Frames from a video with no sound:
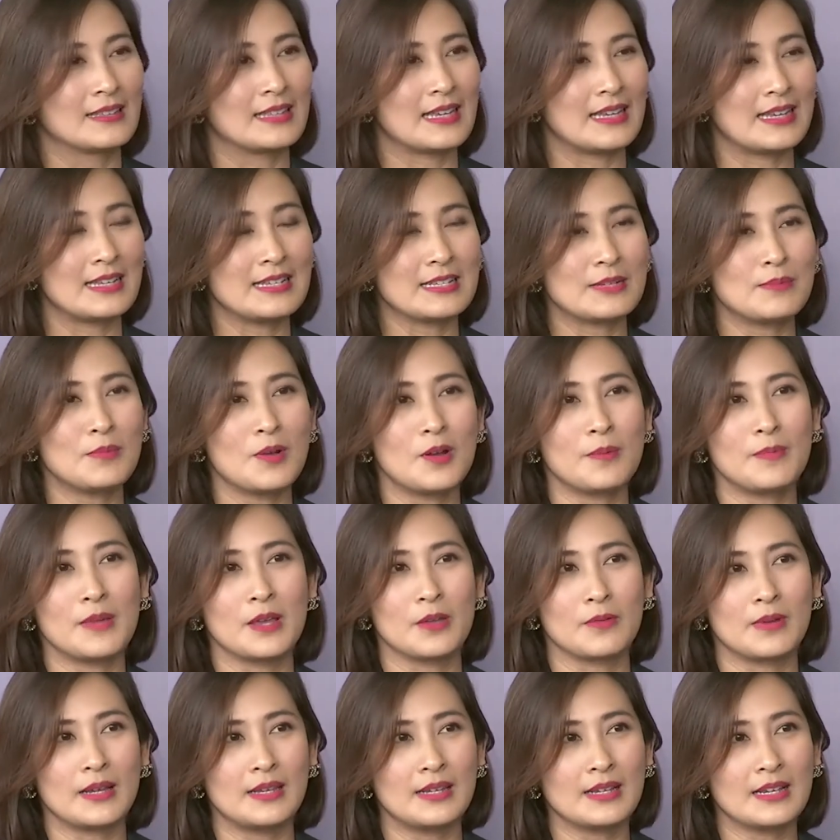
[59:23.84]
แต่ที่ฉันมองให
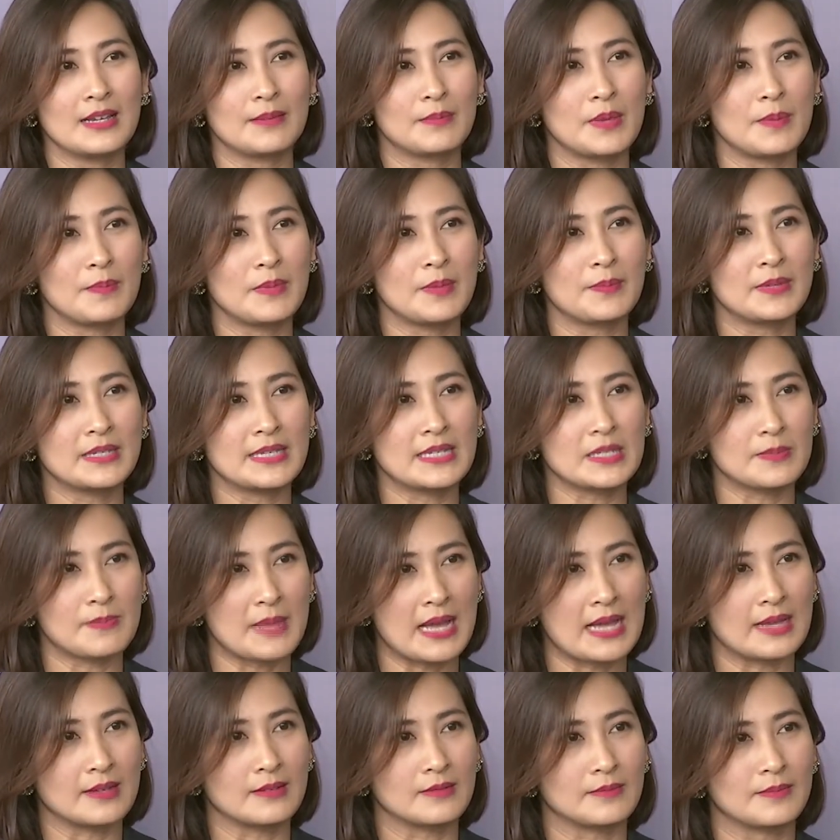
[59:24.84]
ม่ว่าถ้าเกิดมันมี business
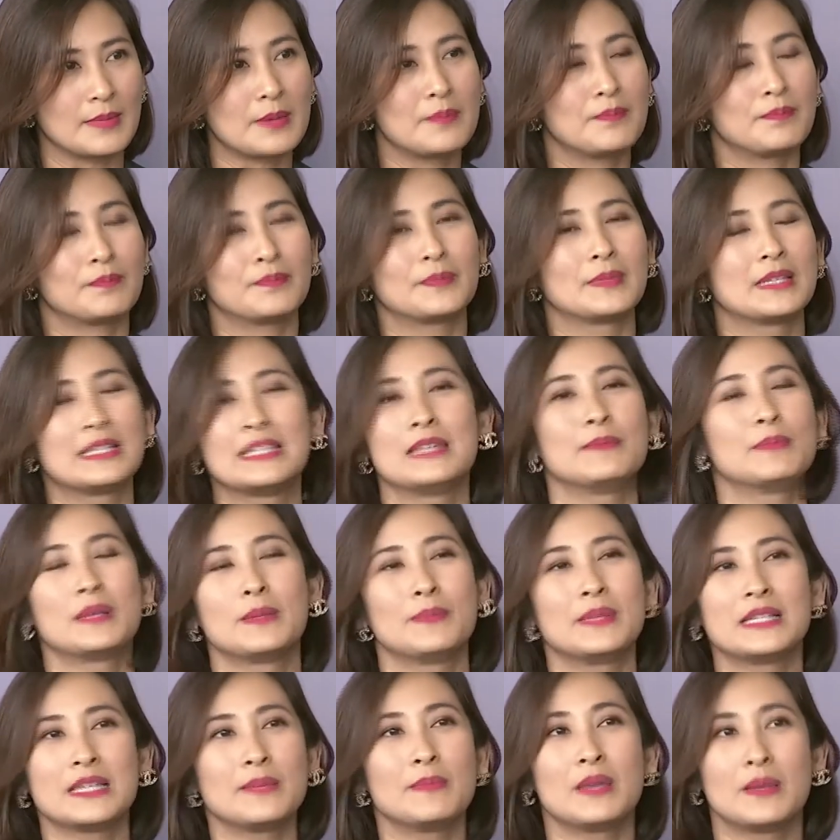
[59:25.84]
model มันจริงๆมั
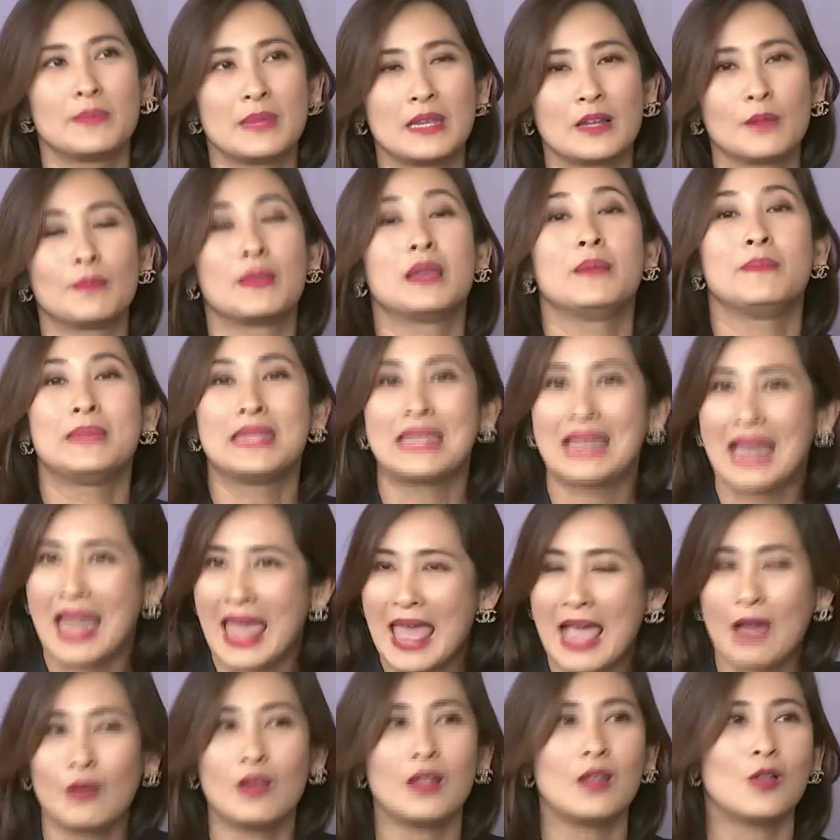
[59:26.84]
นไม่ใช่มันมีหรอกมันมี
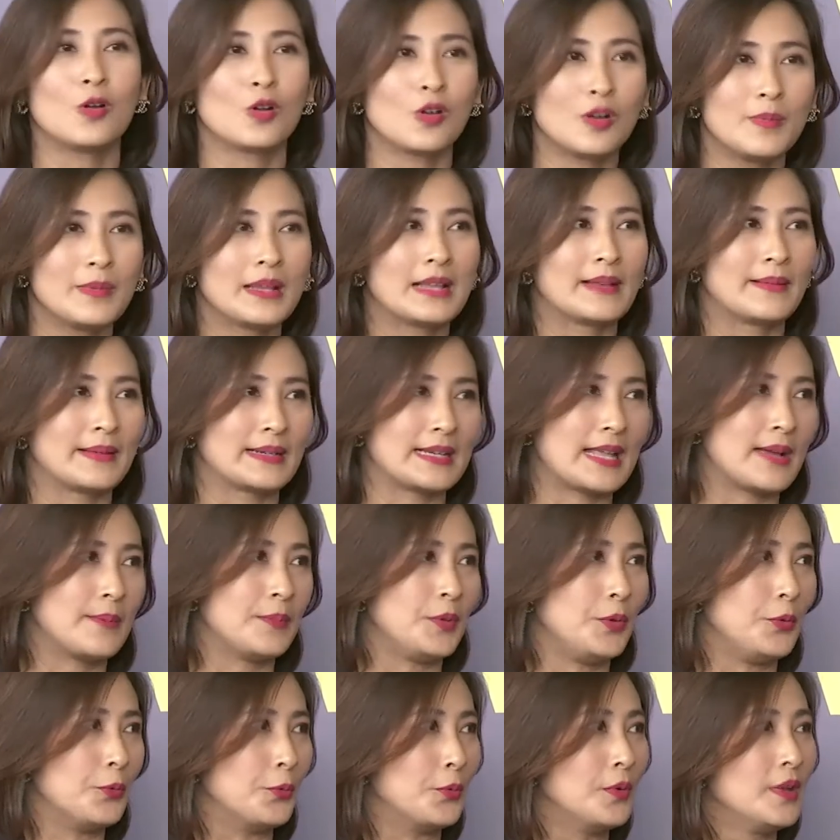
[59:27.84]
แล้วแล้วเราก็มันกำลัง
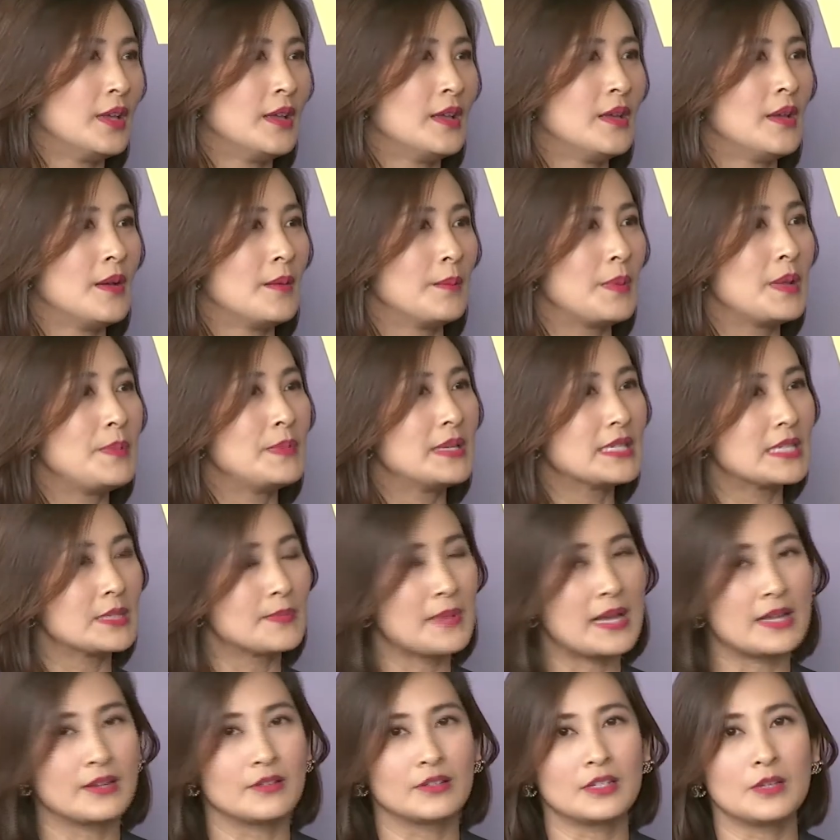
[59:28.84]
ทำอยู่เป็น
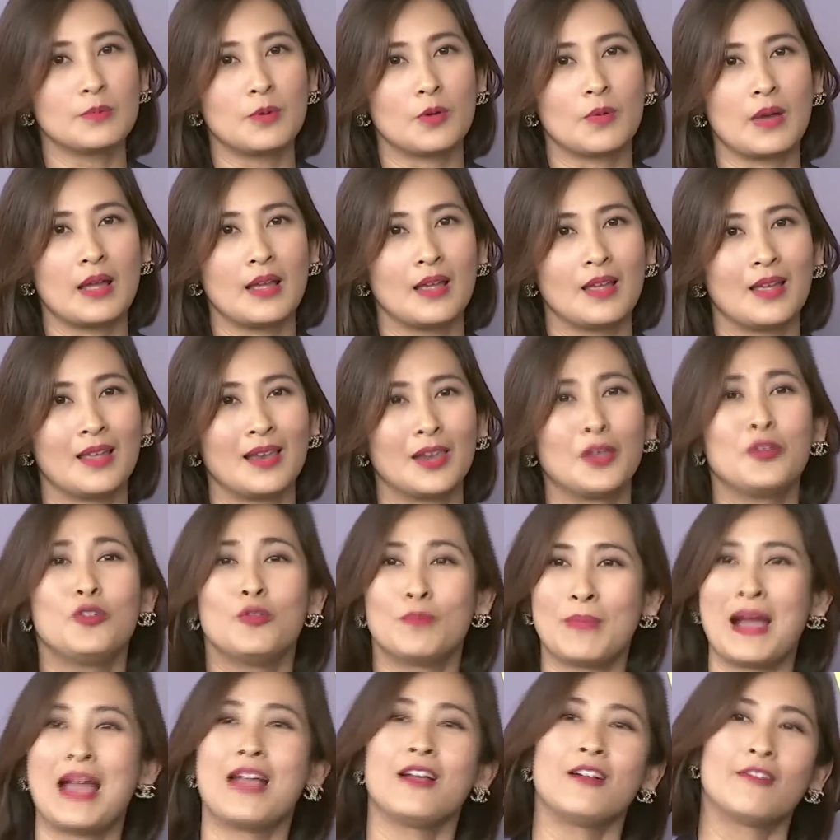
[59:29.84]
business model ที่บอกว่าเราอ
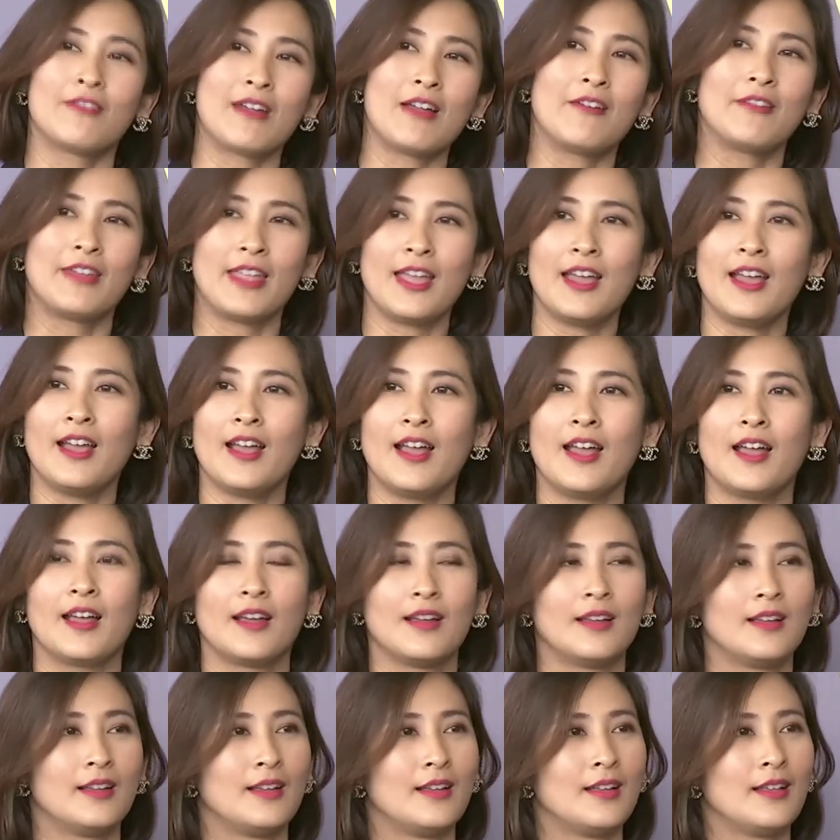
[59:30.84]
ยู่บ้านของเราเนี่ยค่ะ
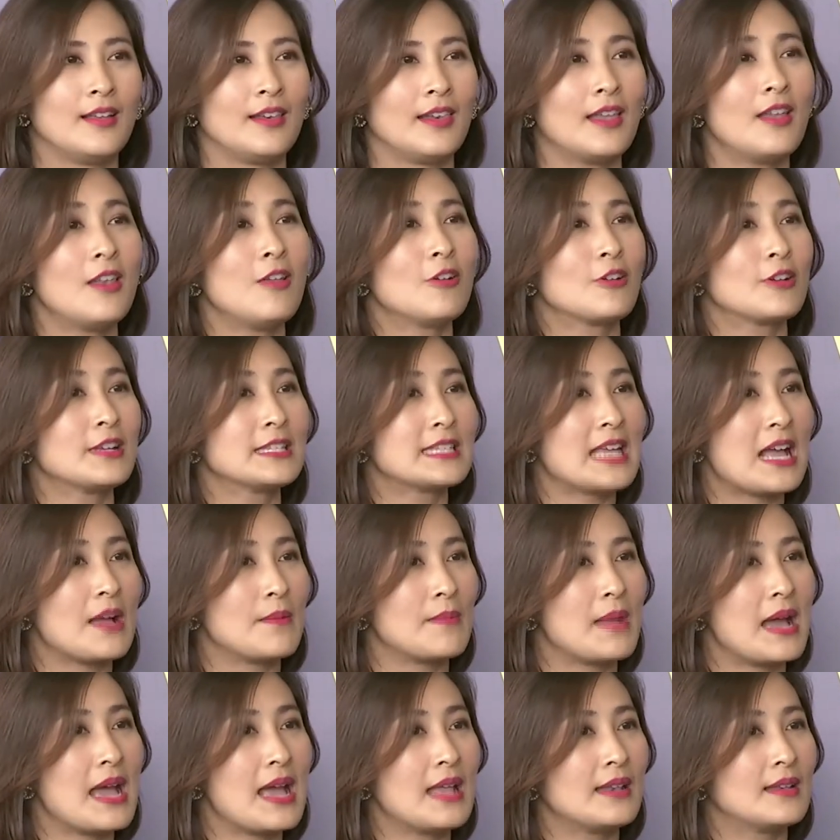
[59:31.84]
แล้วเราก็สา
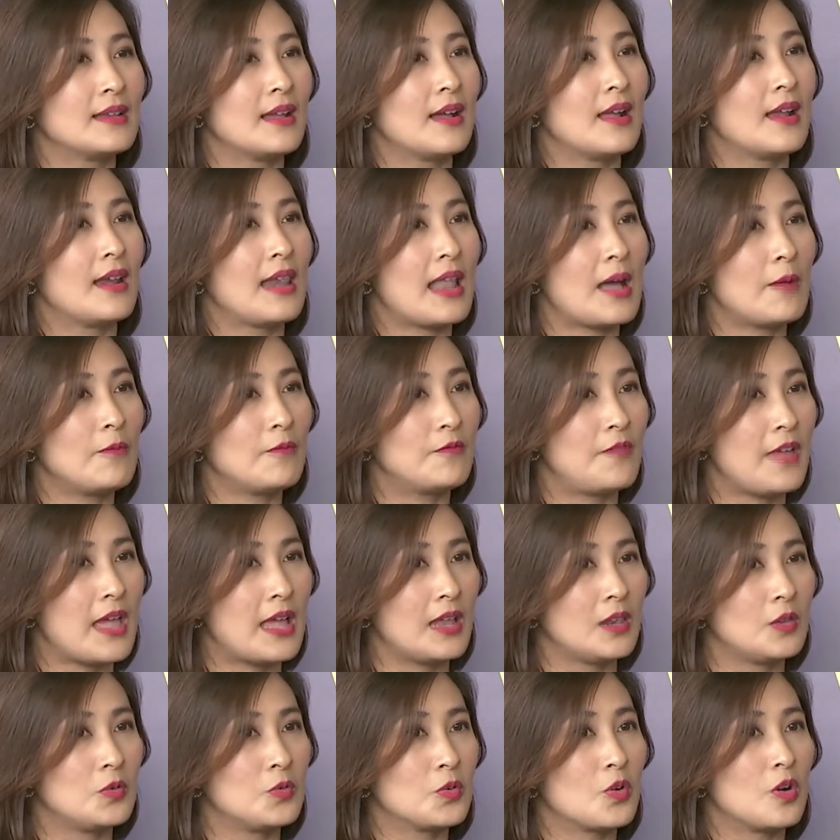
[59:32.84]
มารถรับ
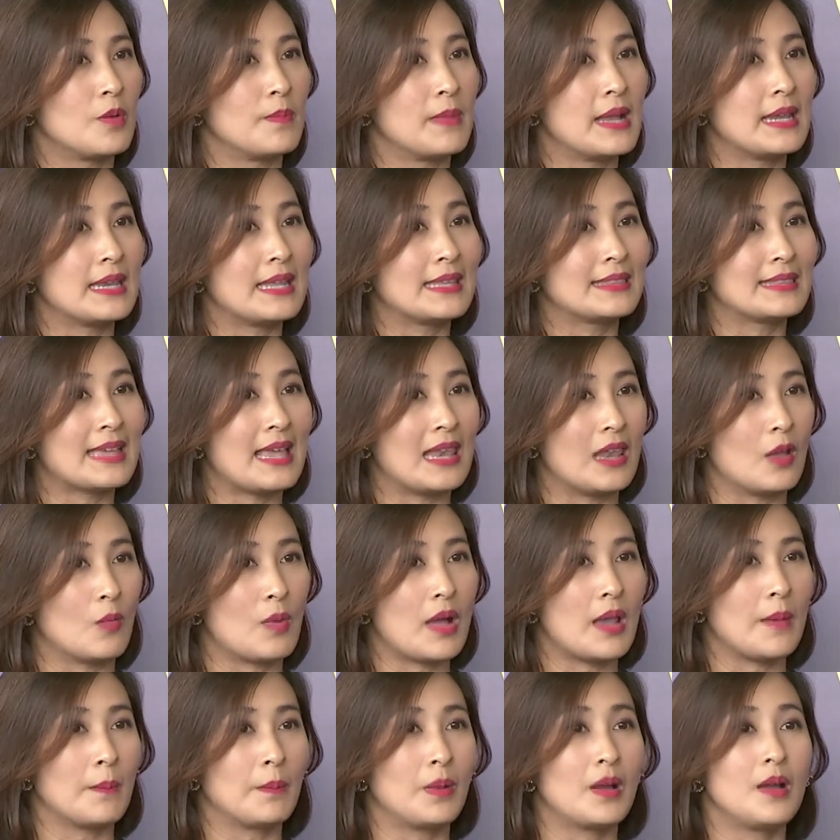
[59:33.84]
value ของมันในแต่ละ
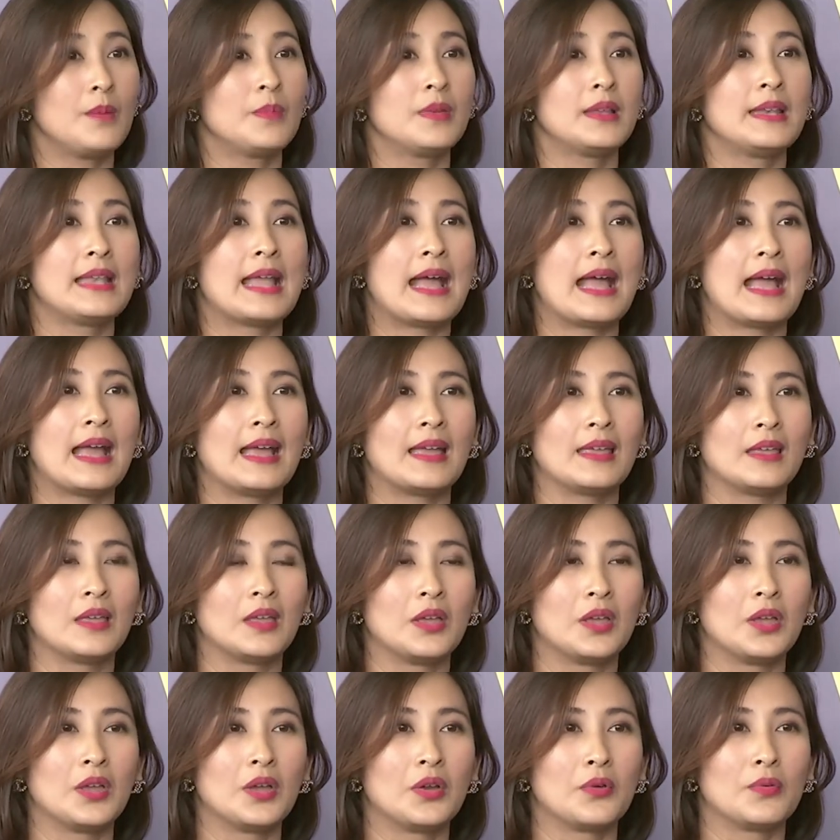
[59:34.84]
วันเพิ่มขึ้นได้
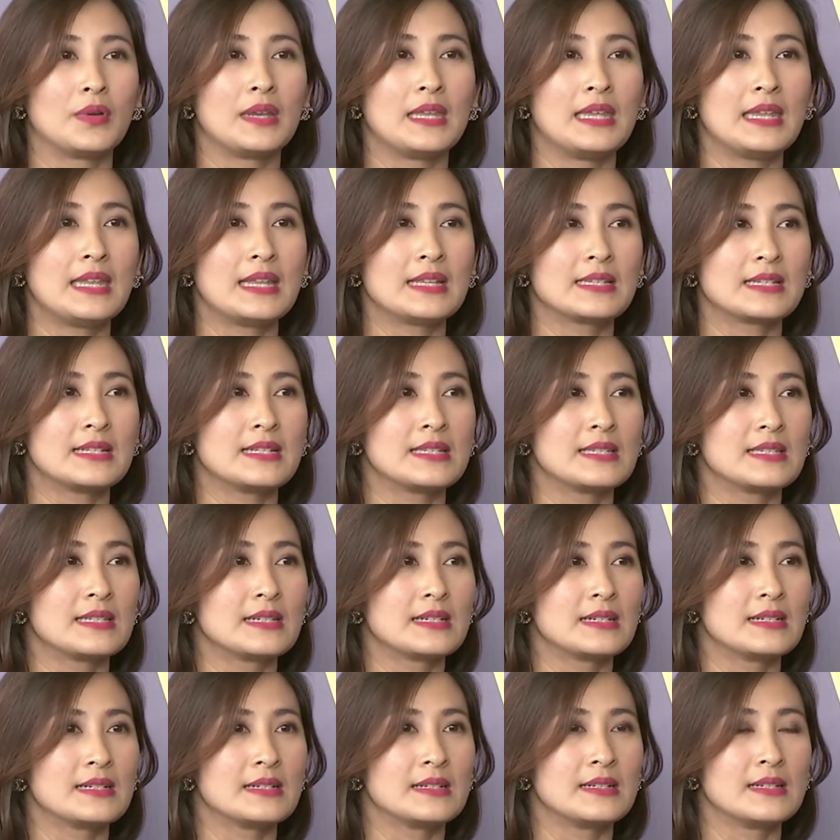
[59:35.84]
วันนี้เดี๋ยวฉัน
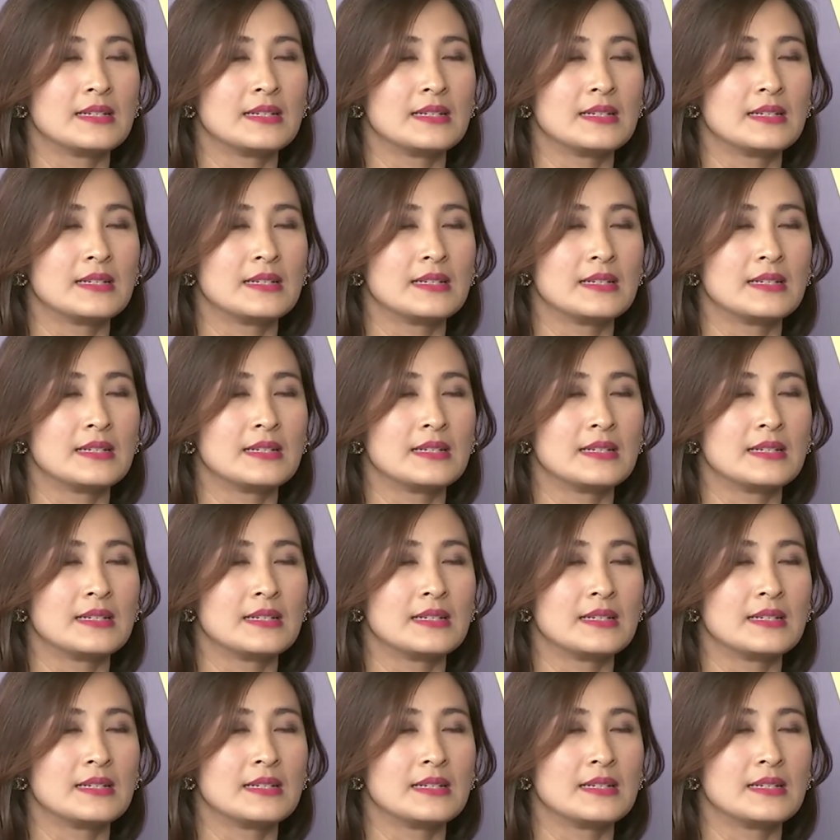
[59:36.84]
ซื้อ